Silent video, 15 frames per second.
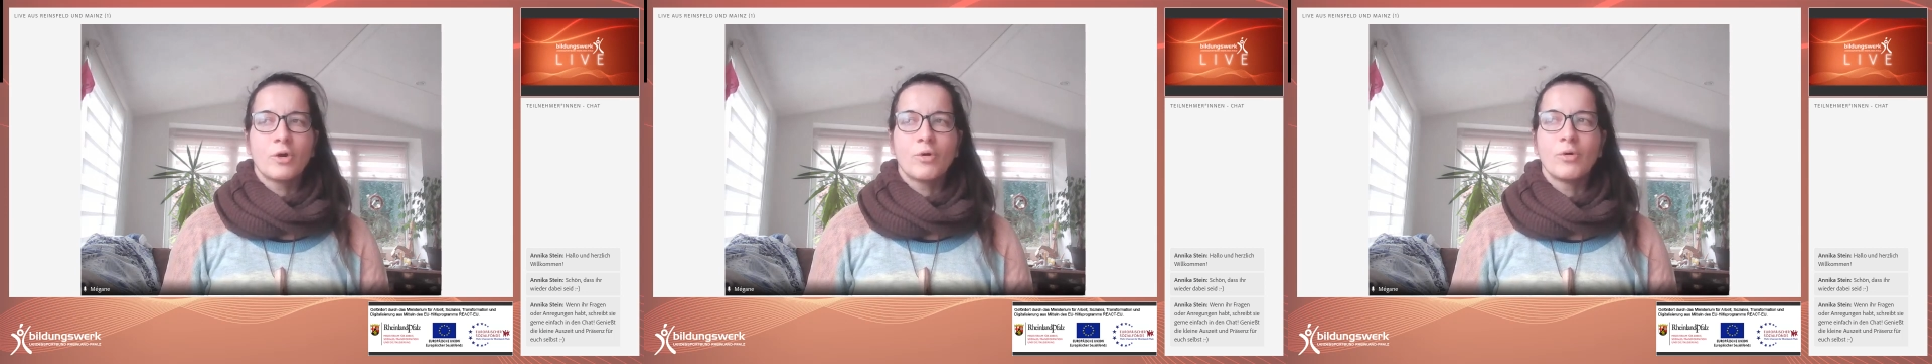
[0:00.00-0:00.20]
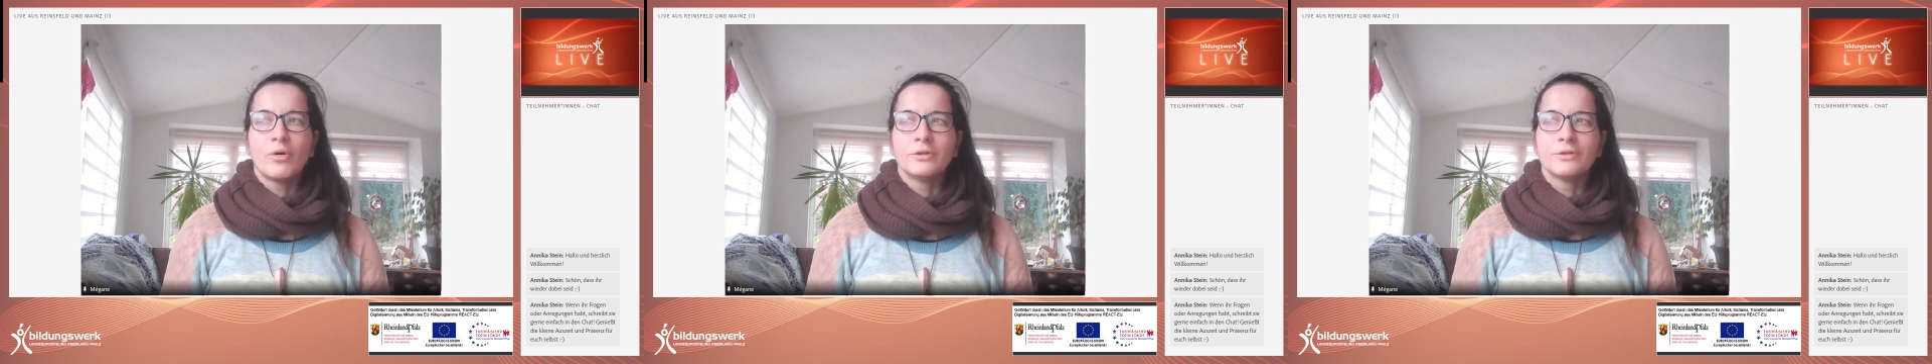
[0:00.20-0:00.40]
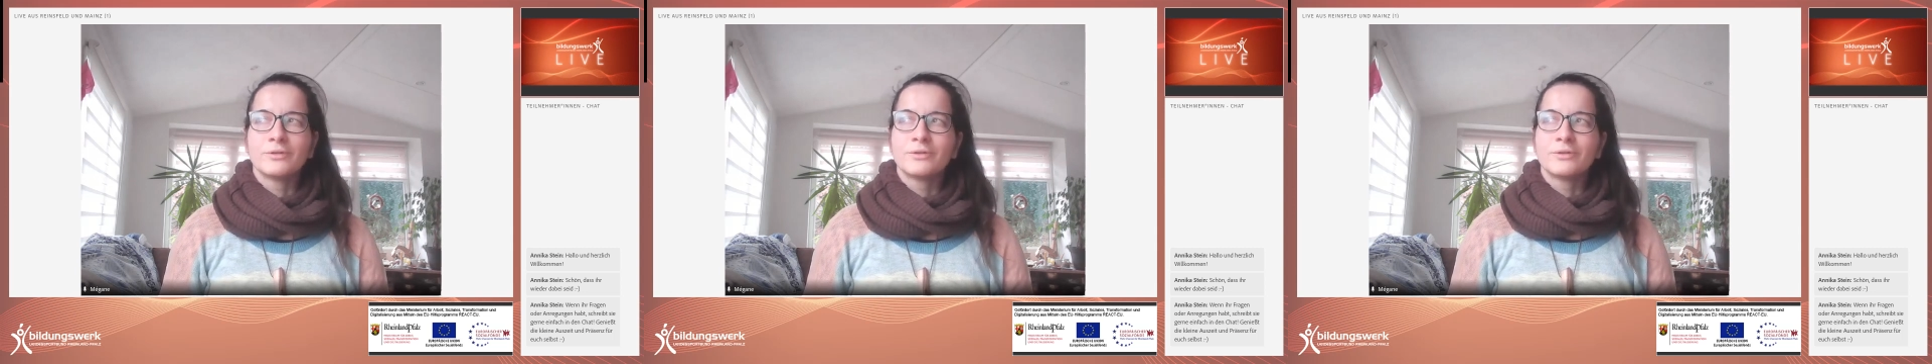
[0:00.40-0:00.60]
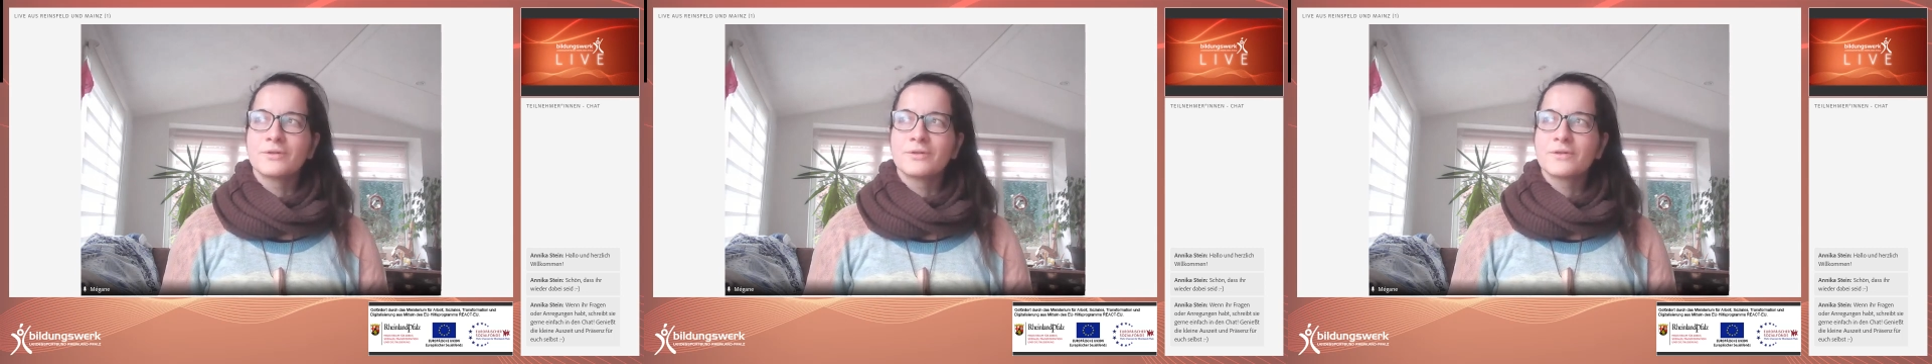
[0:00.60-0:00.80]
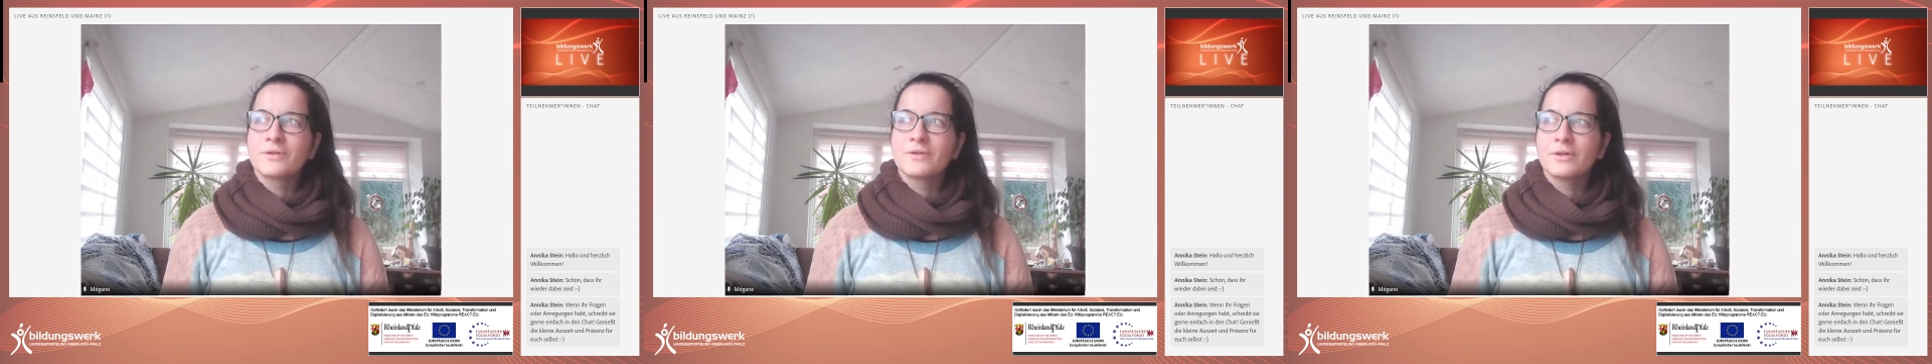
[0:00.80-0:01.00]
Und
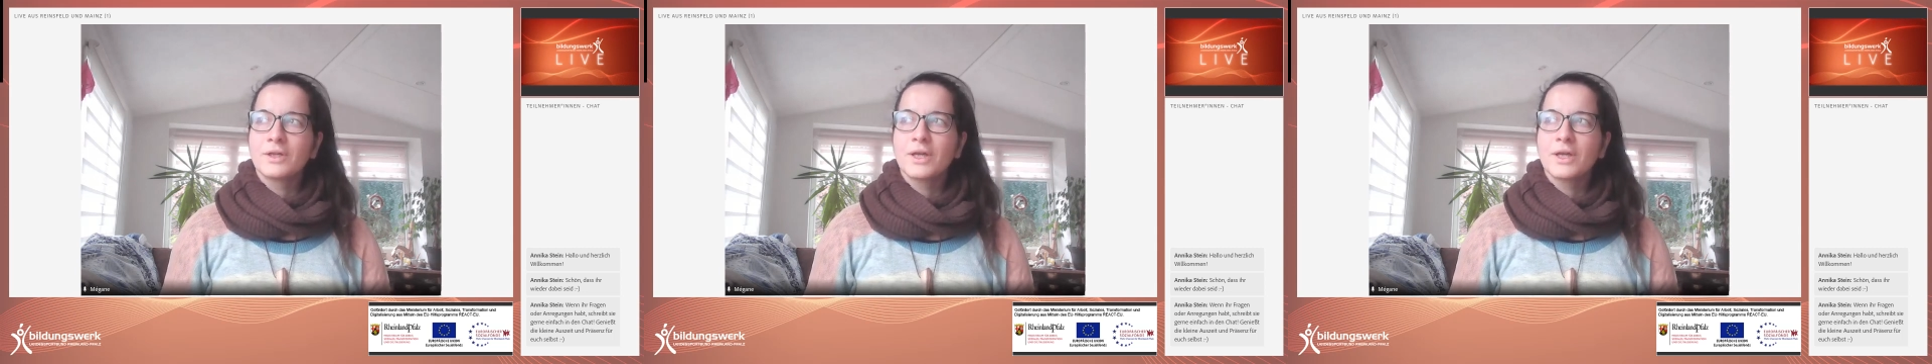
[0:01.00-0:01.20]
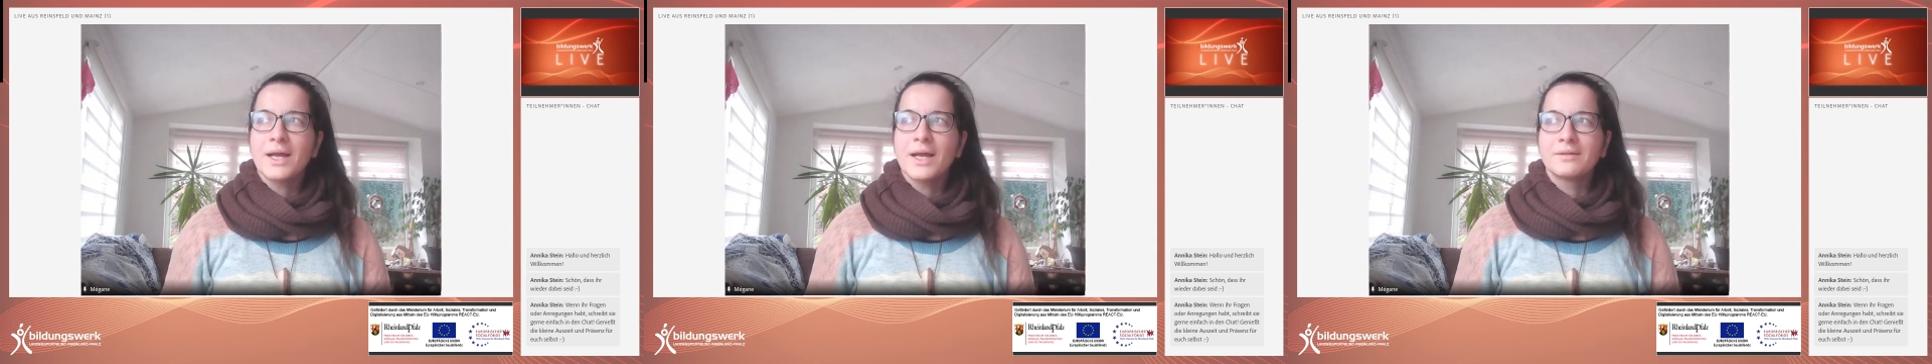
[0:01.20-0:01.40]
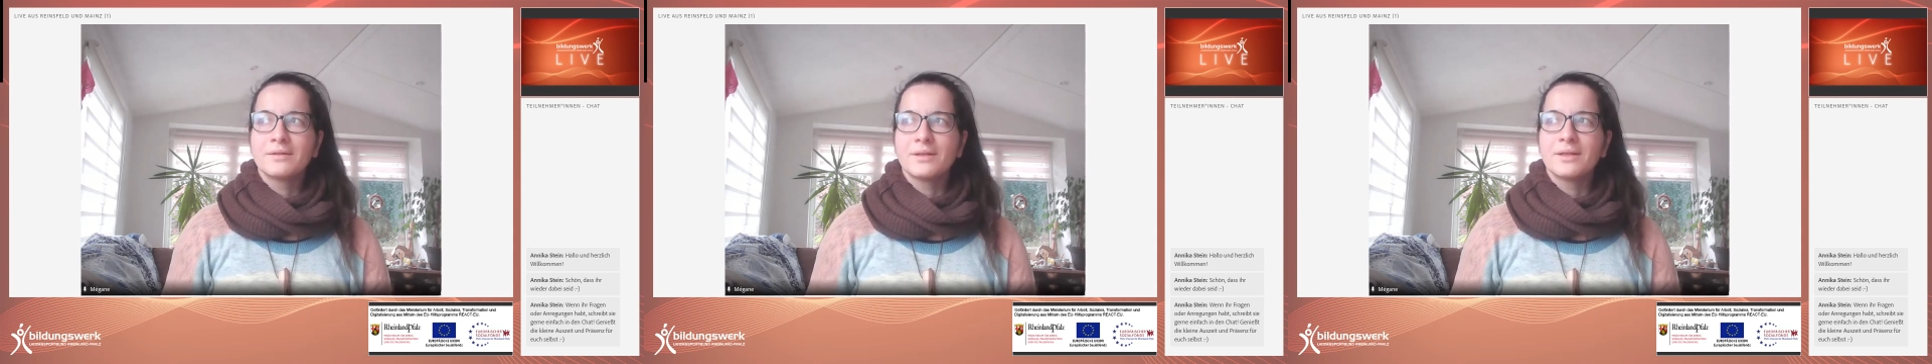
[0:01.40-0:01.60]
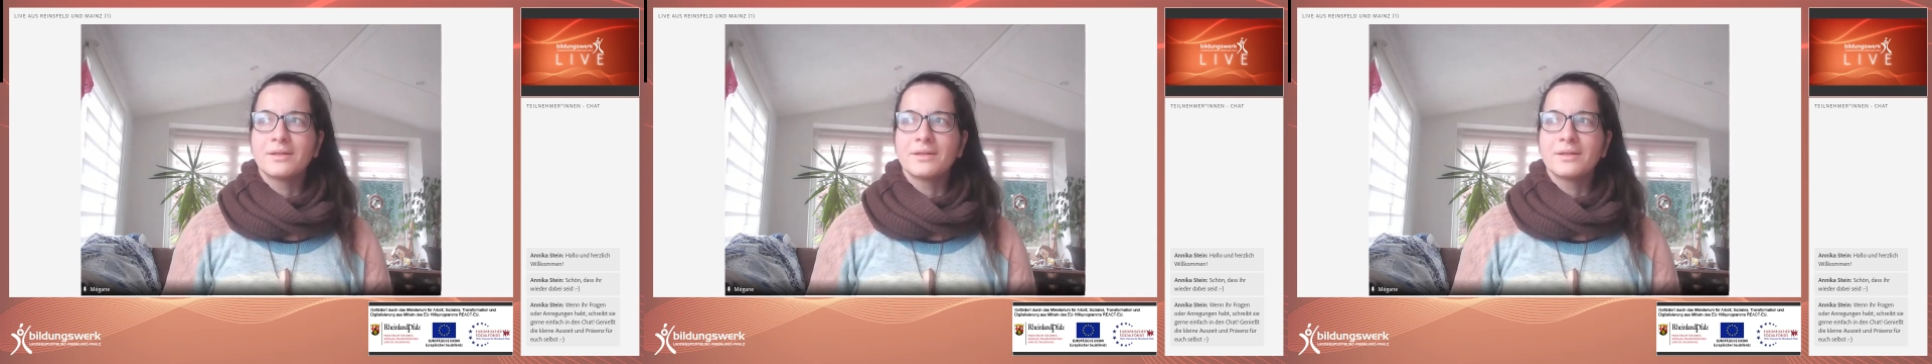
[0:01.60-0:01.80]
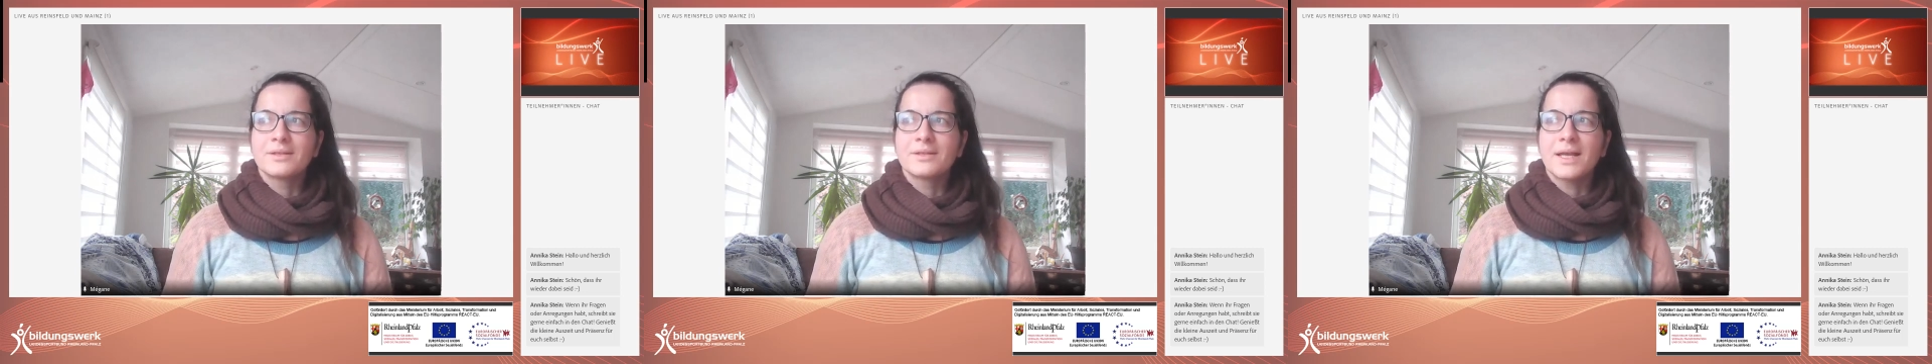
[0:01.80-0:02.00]
gerade in
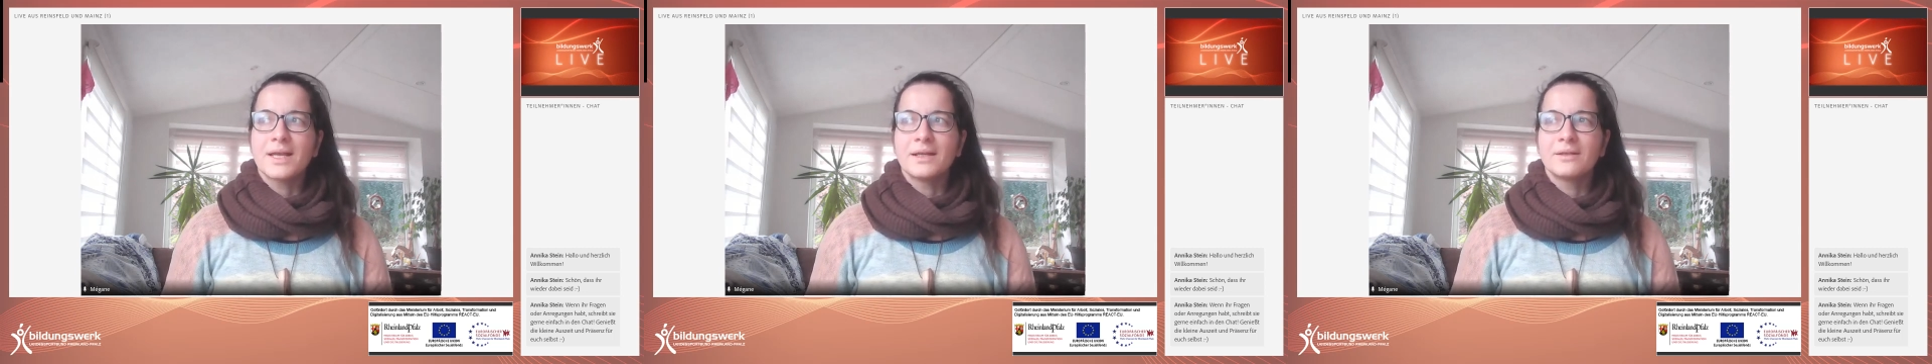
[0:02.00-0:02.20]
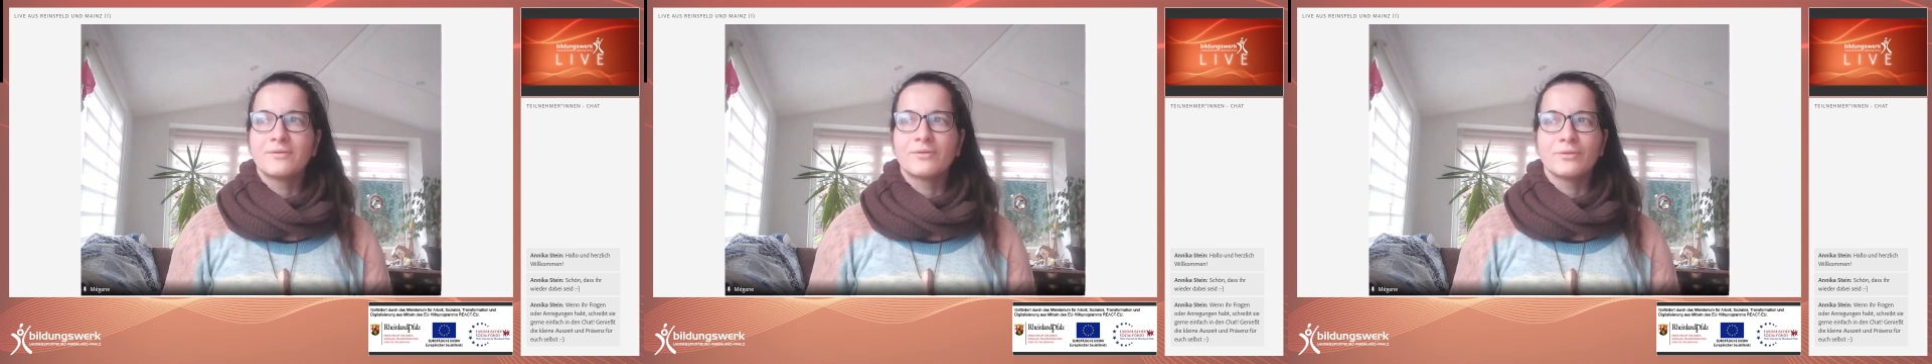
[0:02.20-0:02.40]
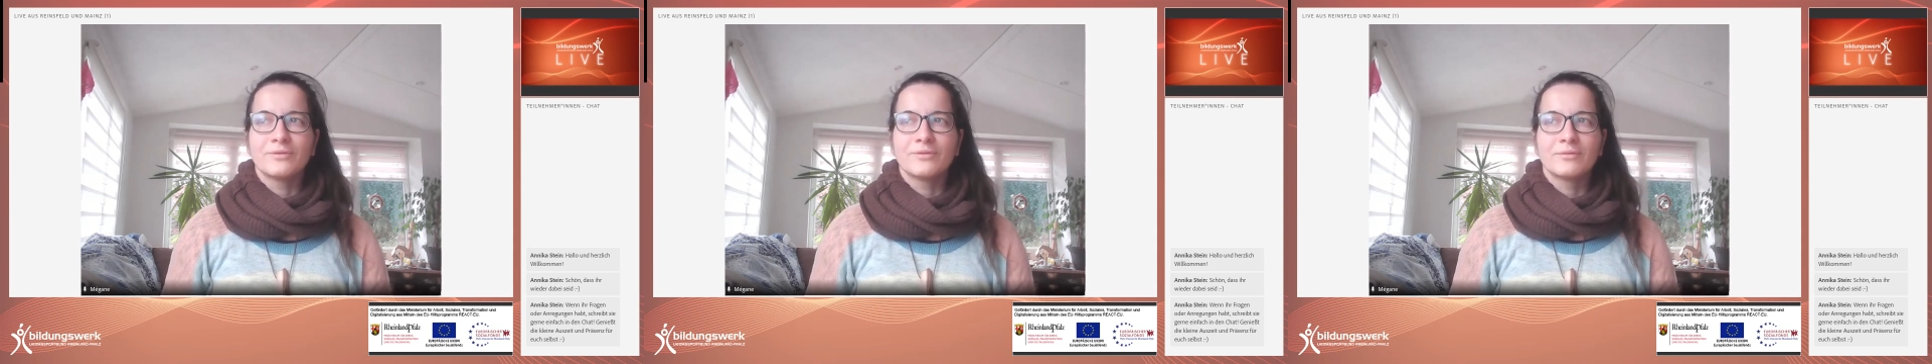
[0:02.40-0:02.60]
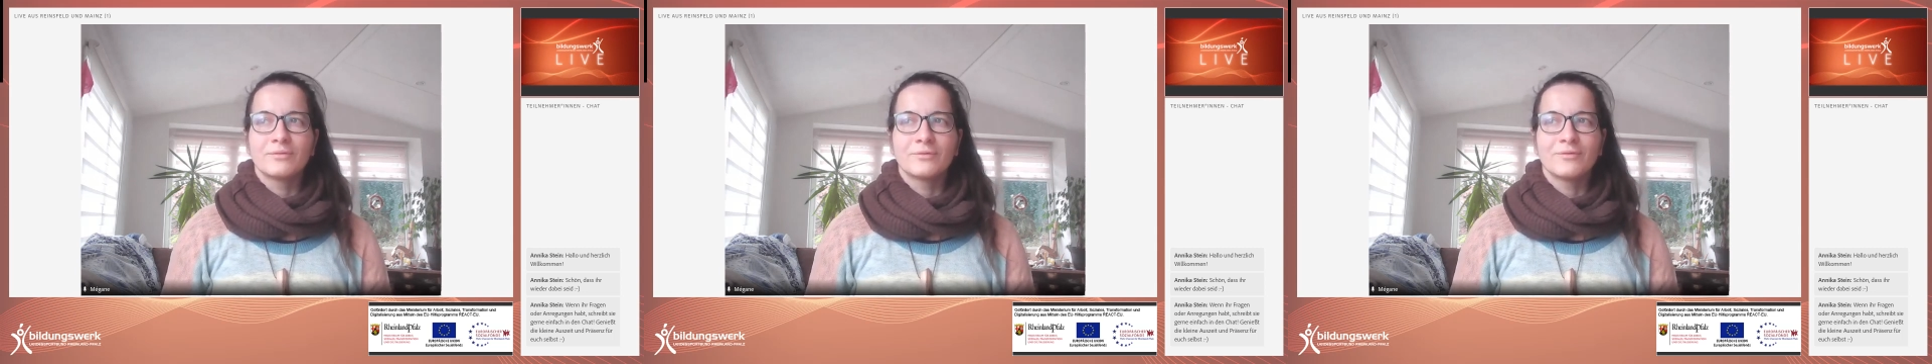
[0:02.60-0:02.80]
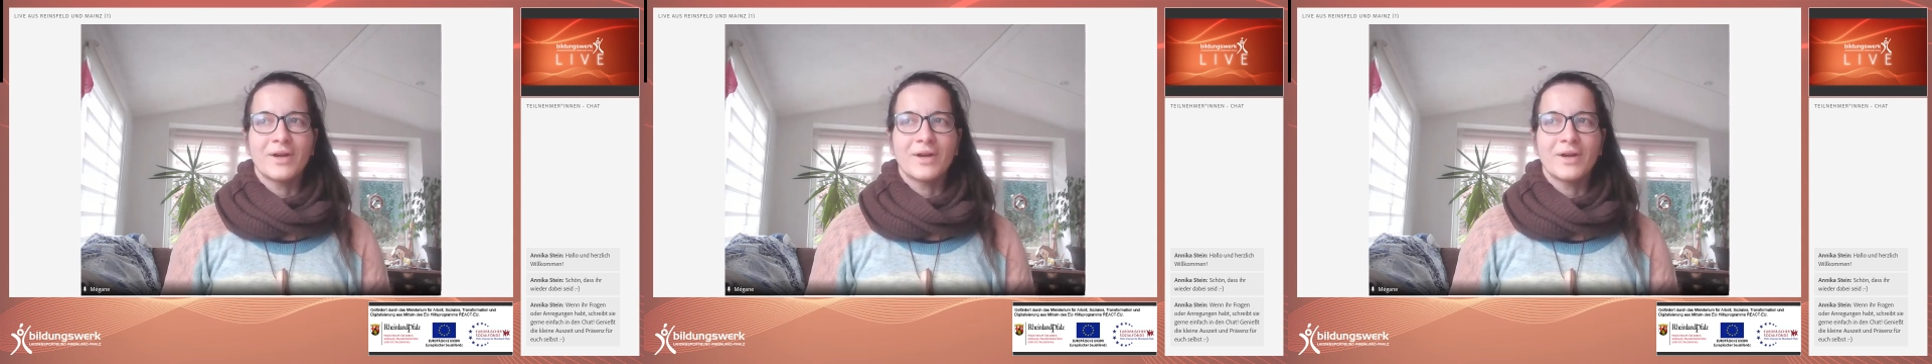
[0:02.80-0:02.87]
den Zeit von